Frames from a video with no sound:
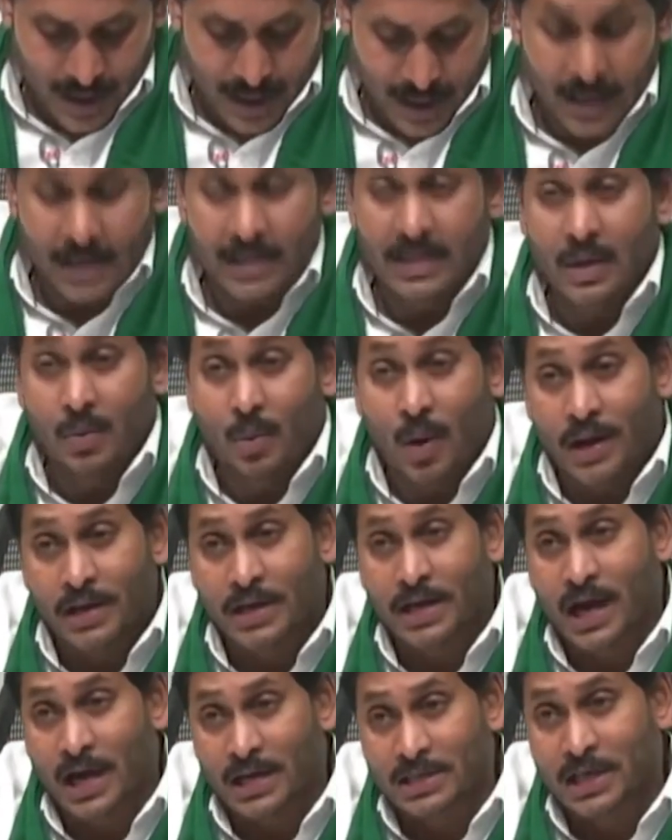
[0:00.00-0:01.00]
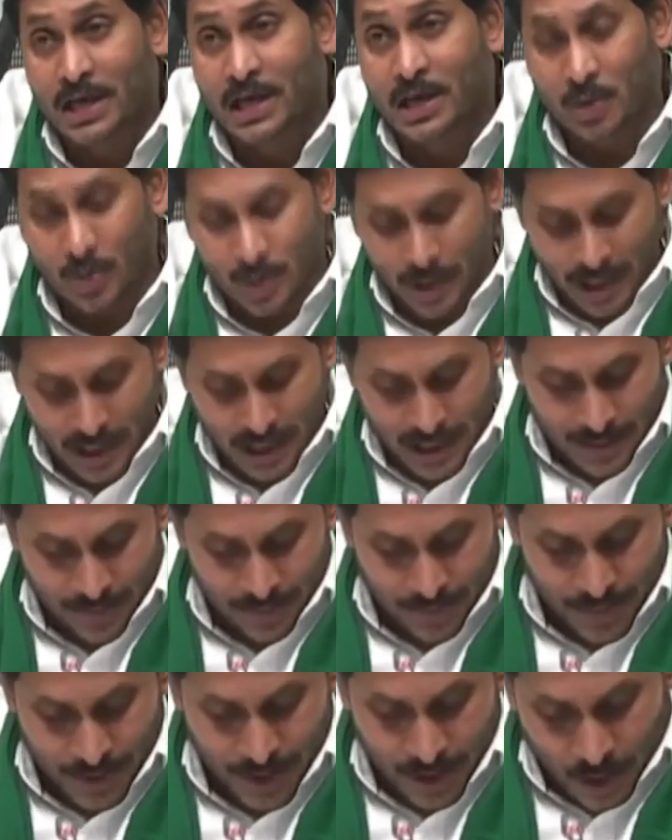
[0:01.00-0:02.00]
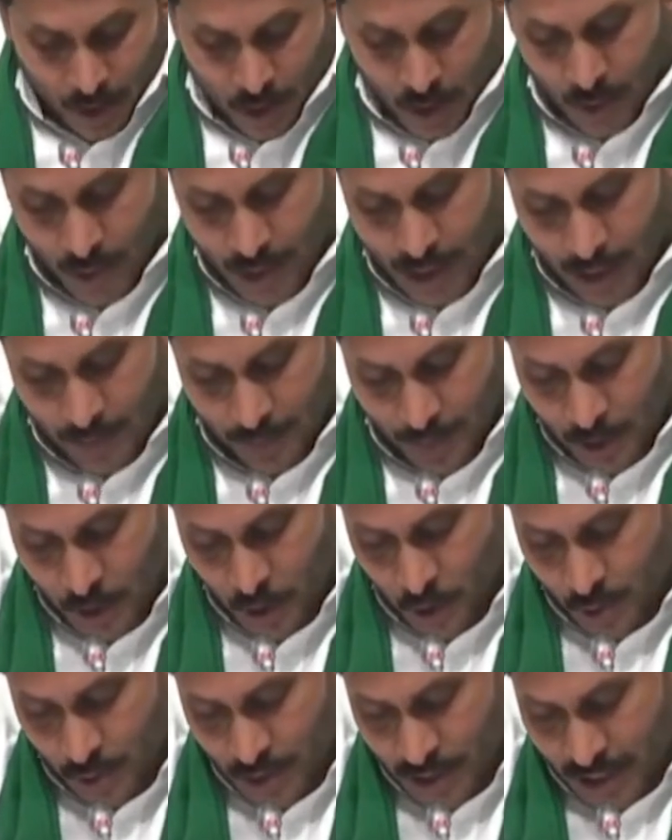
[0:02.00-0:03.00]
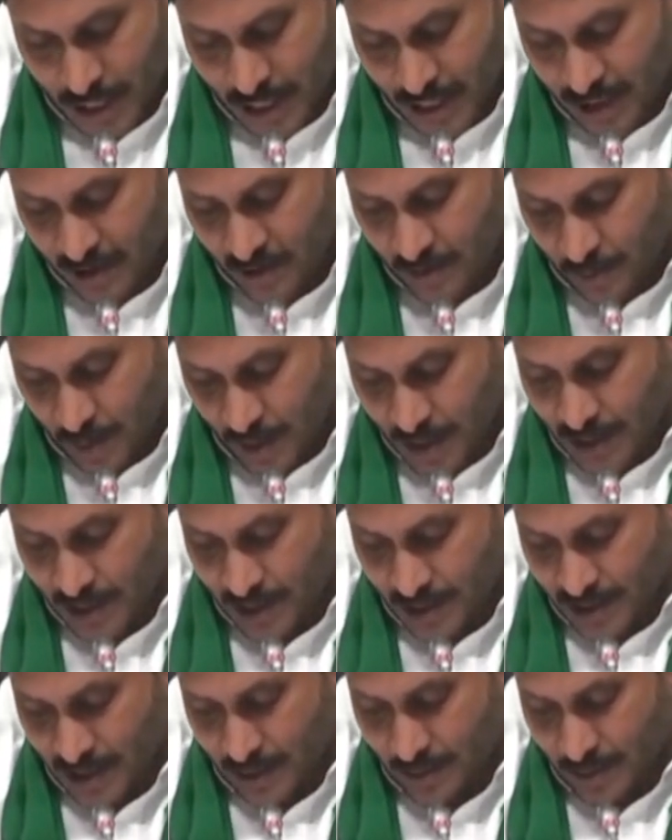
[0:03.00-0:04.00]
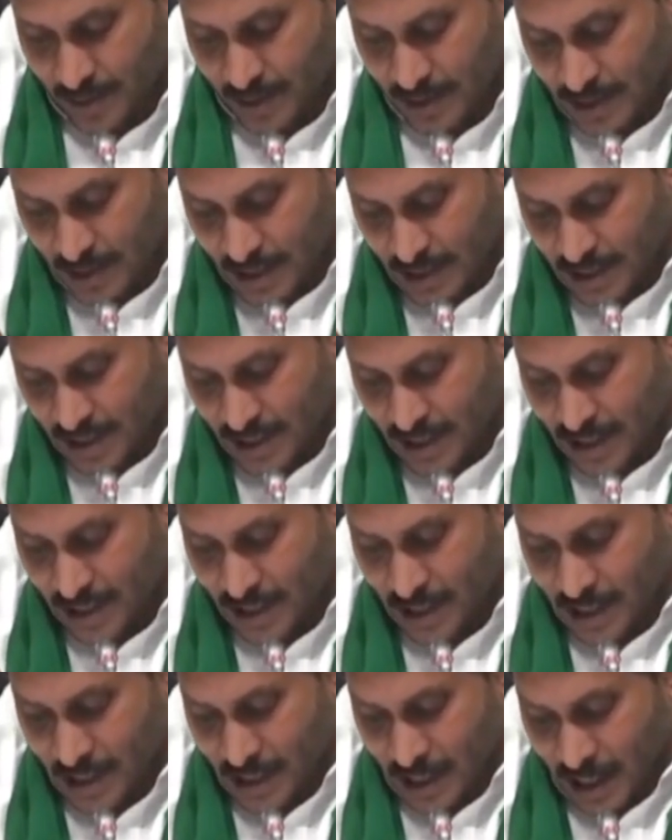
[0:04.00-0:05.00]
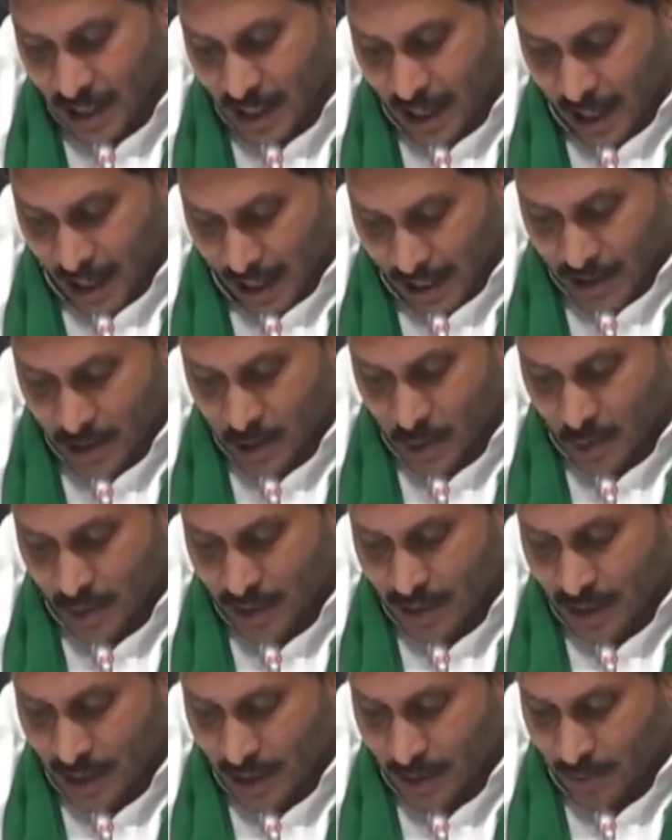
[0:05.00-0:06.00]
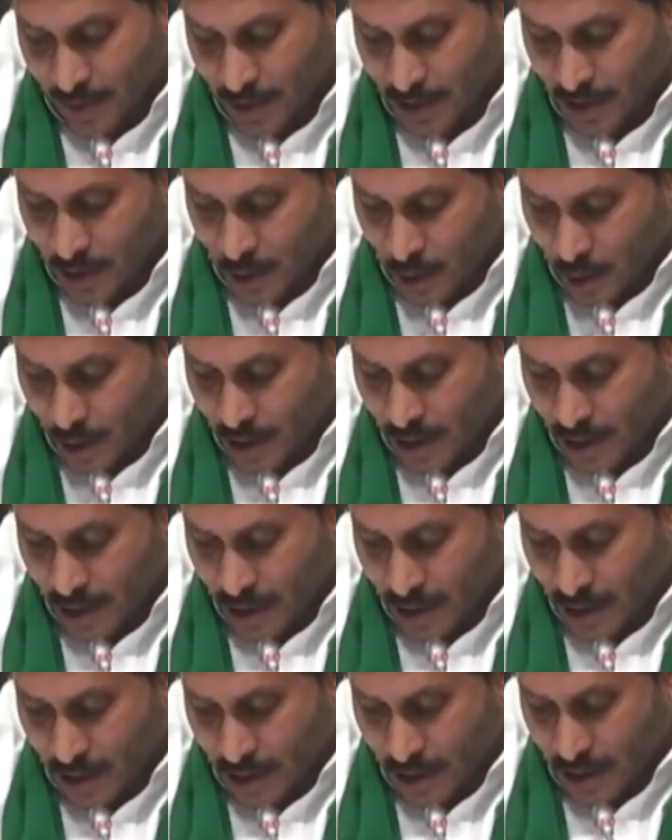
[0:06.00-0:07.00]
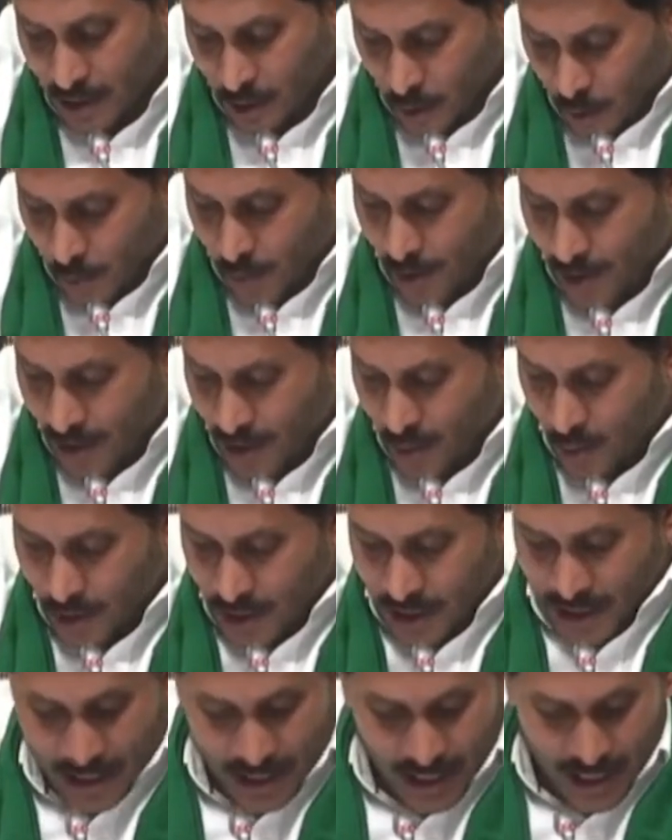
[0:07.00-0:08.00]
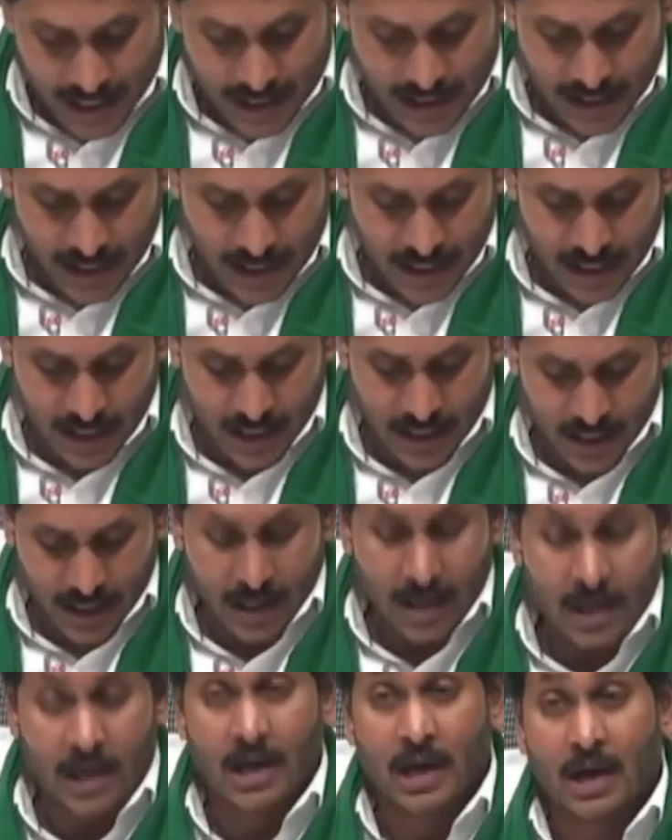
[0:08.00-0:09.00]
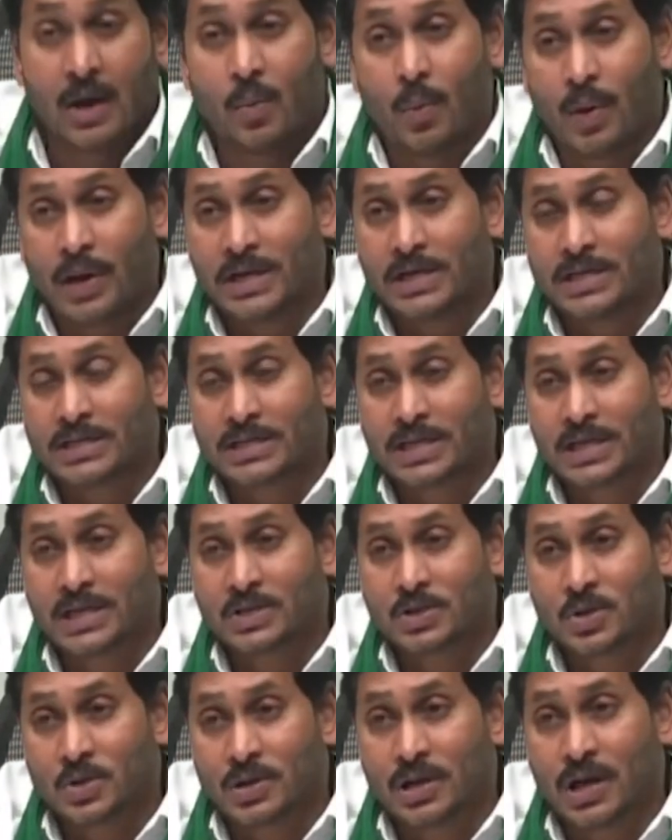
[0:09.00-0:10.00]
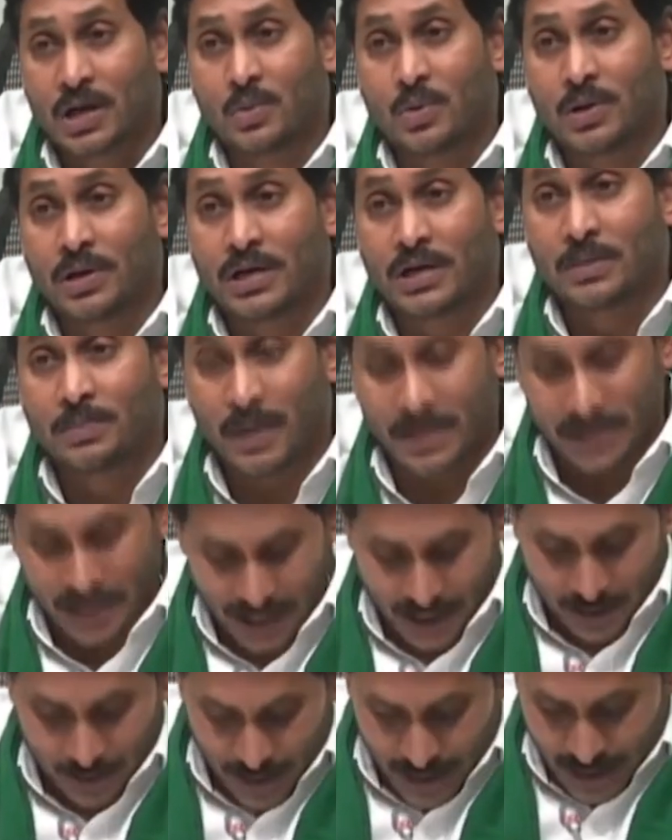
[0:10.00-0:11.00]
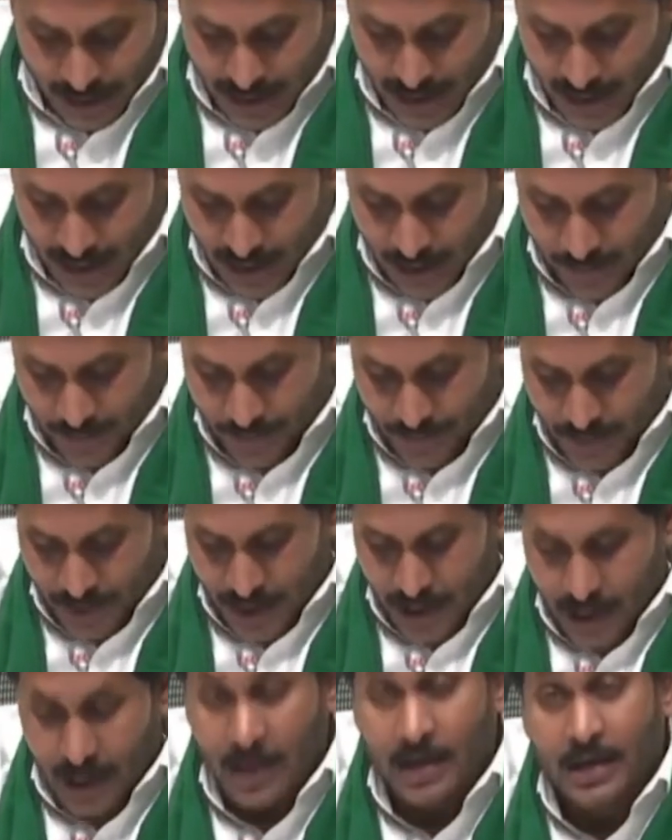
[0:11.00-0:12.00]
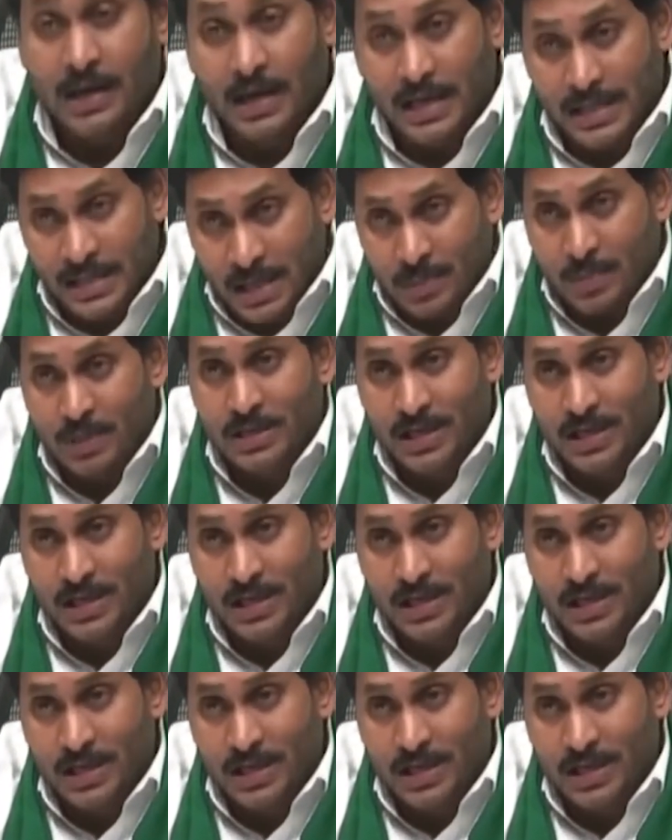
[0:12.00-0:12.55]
కింద వారి ఖాతాల్లోనే రెండు వేల పంతొమ్మిది ఖరీఫ్ పంటకు సంబంధించి ఐదు వందల పది కోట్ల రూపాయల వడ్డీ రాయితీని వైఎస్ఆర్ సున్నా వడ్డీ పథకం కింద నేడు జమ